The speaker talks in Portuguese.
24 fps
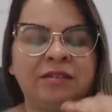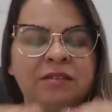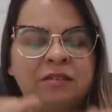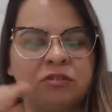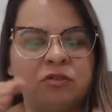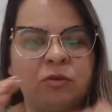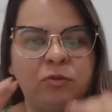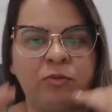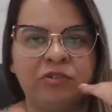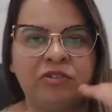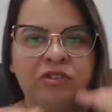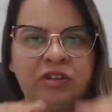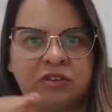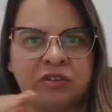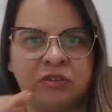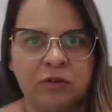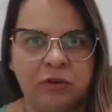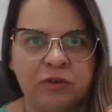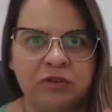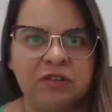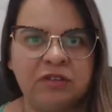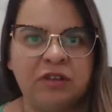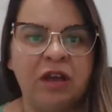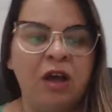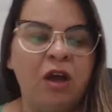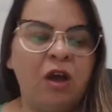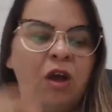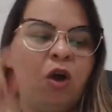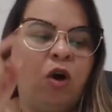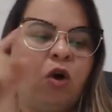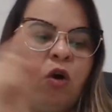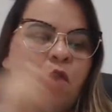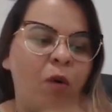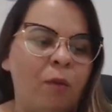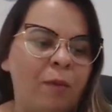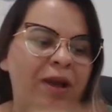essas objeções,
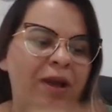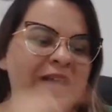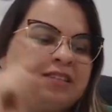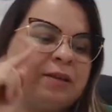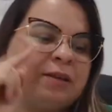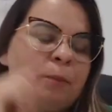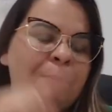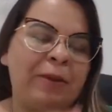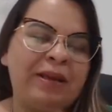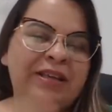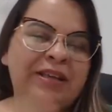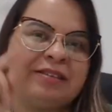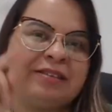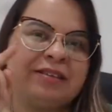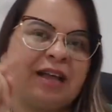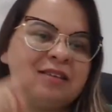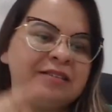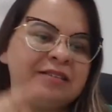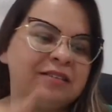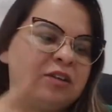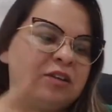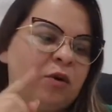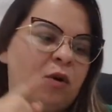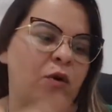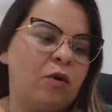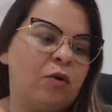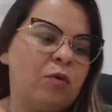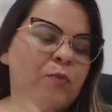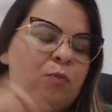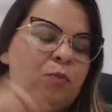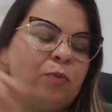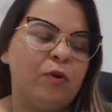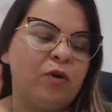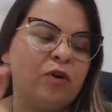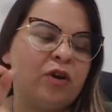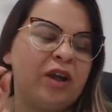comece a pensar assim, ó,
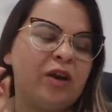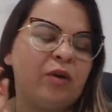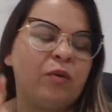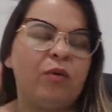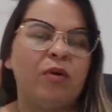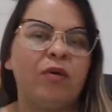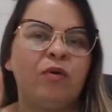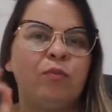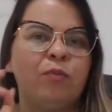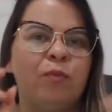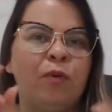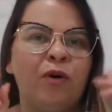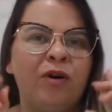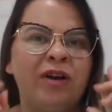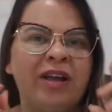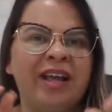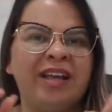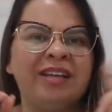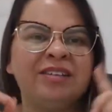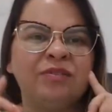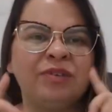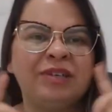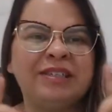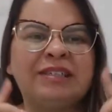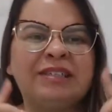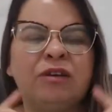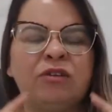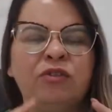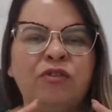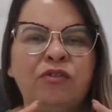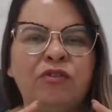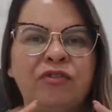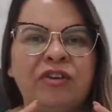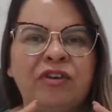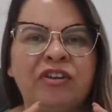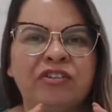porque porque às vezes que eu
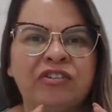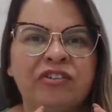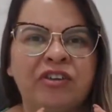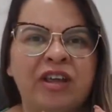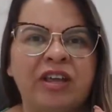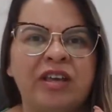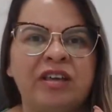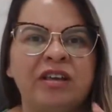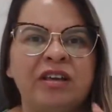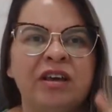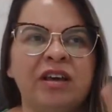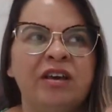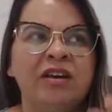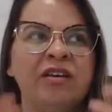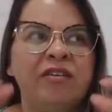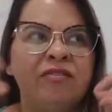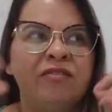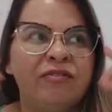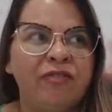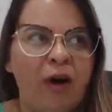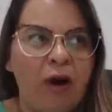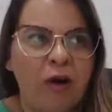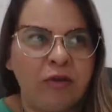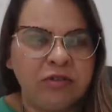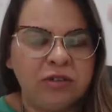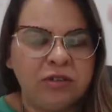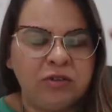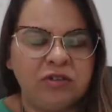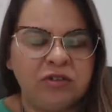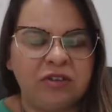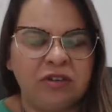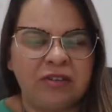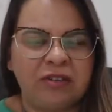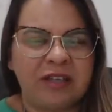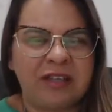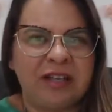não fechei? Volte
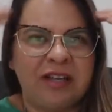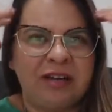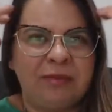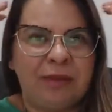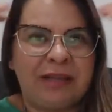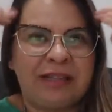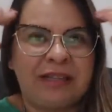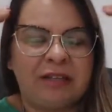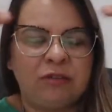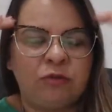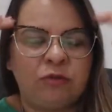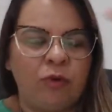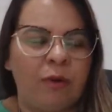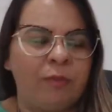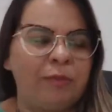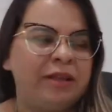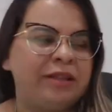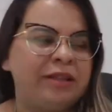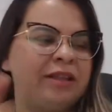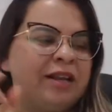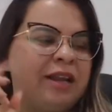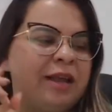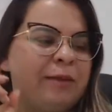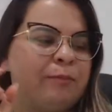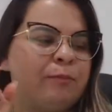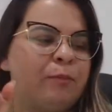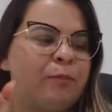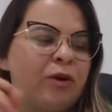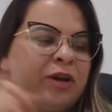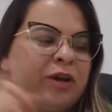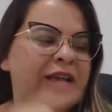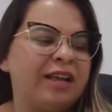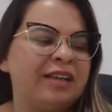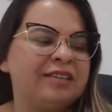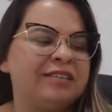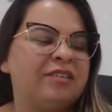nos seus atendimentos na sua mente e lembre,
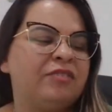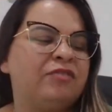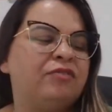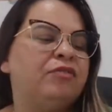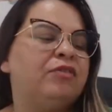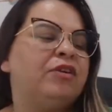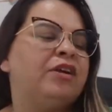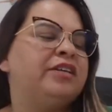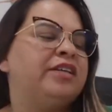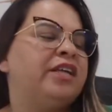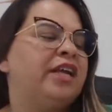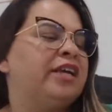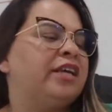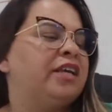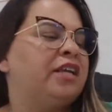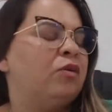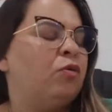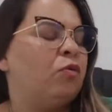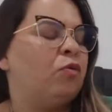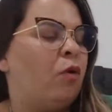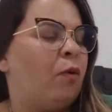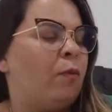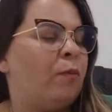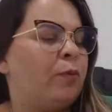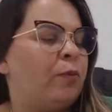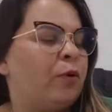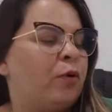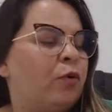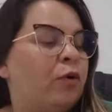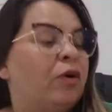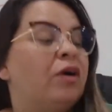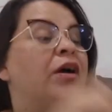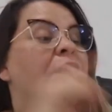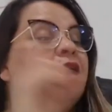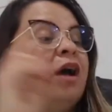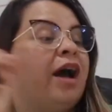por que, que essa fulaninha aqui não
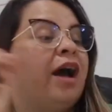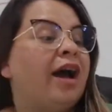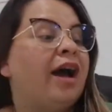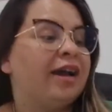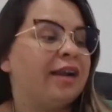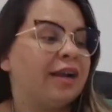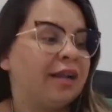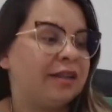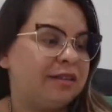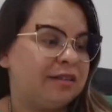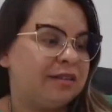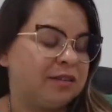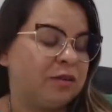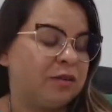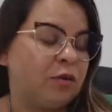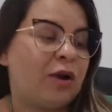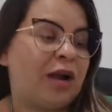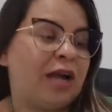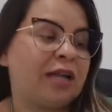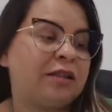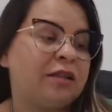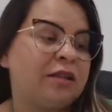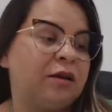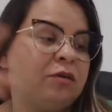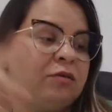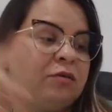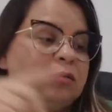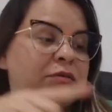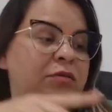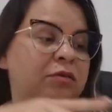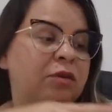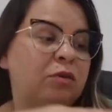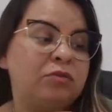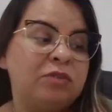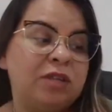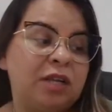comprou? Ah, ela disse que o
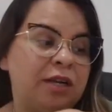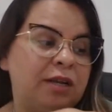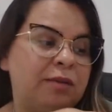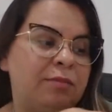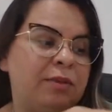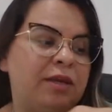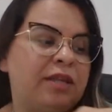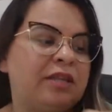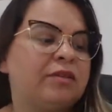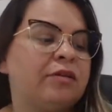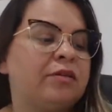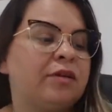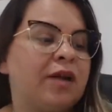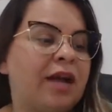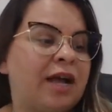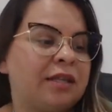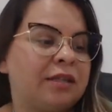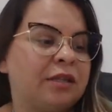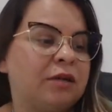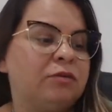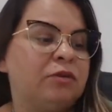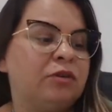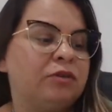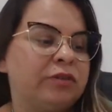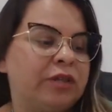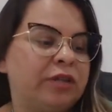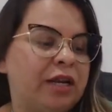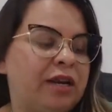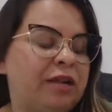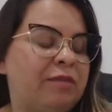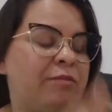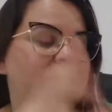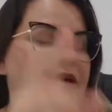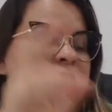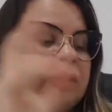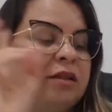cartão não tinha limite. Cartão não tem
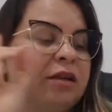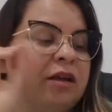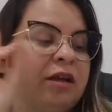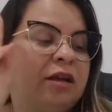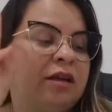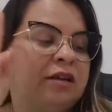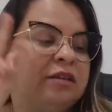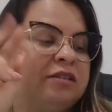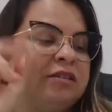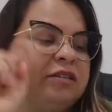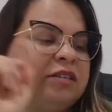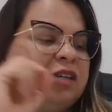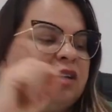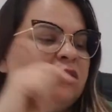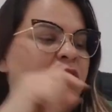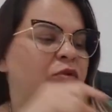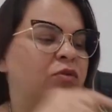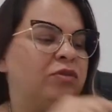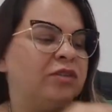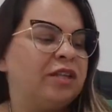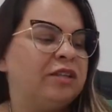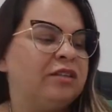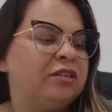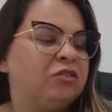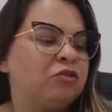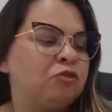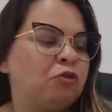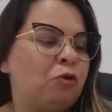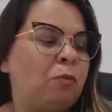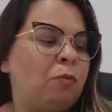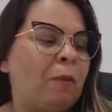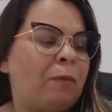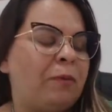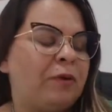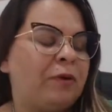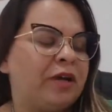limite. Segunda
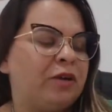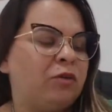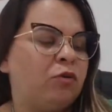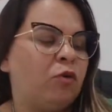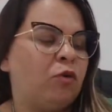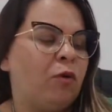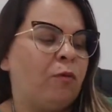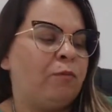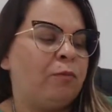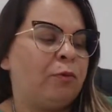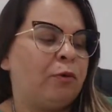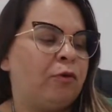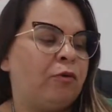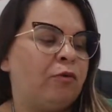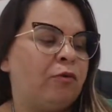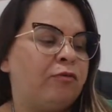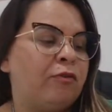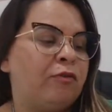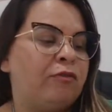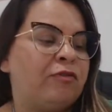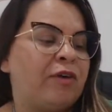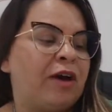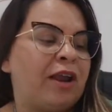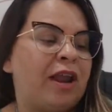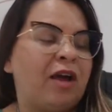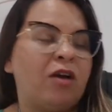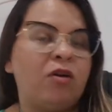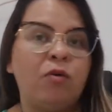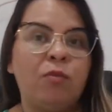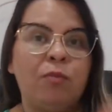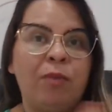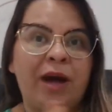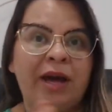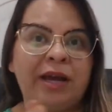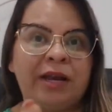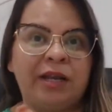desculpa porque não comprou. Vou falar
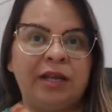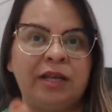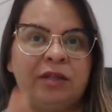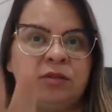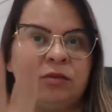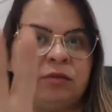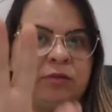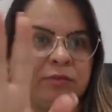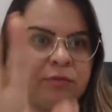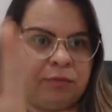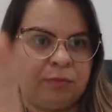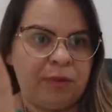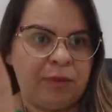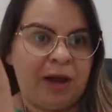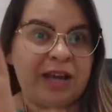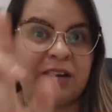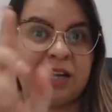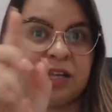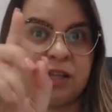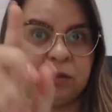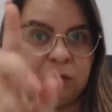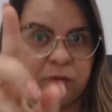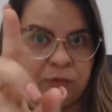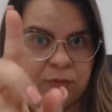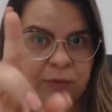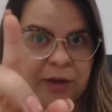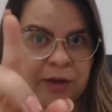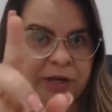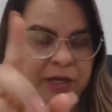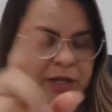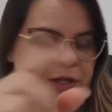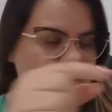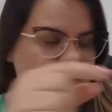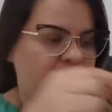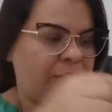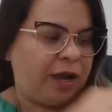com o marido. Marido,
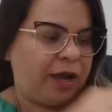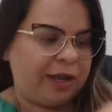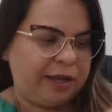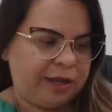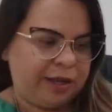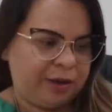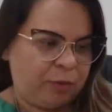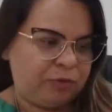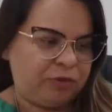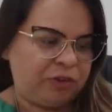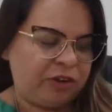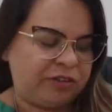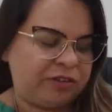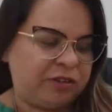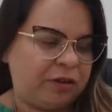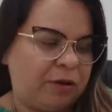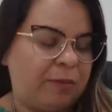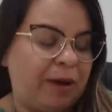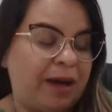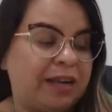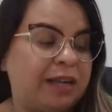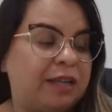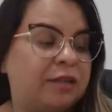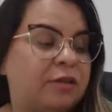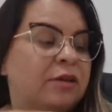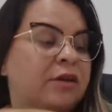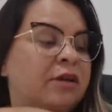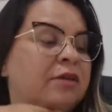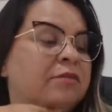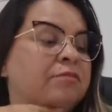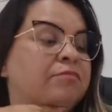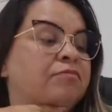marido. Aí objeção, marido